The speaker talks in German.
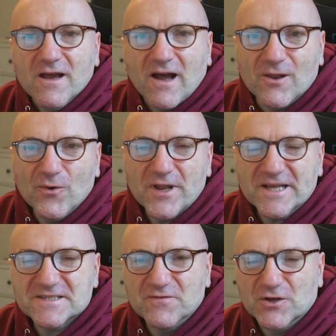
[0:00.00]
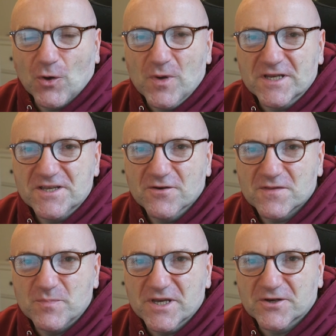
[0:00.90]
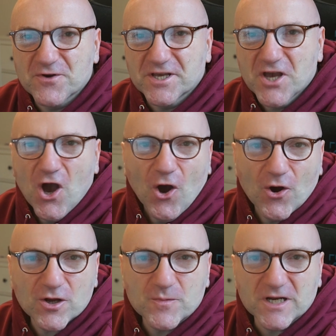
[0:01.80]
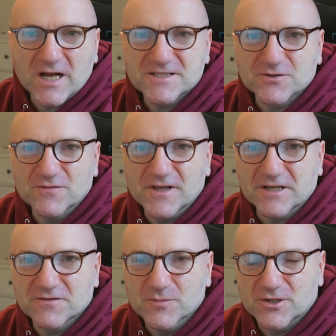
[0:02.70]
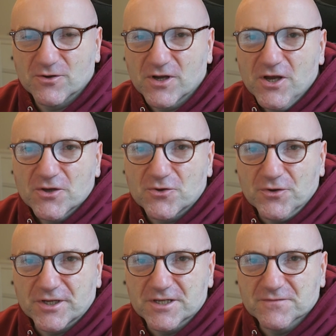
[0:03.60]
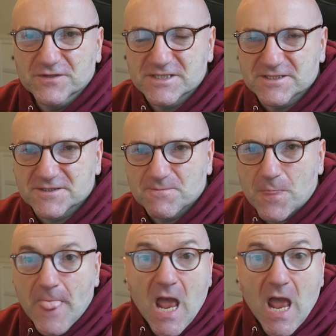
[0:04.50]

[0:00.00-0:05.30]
Hallo und herzlich willkommen hier auf The Big Greek, eurem Kanal zur gepflegten Vermittlung königlichen Wissens.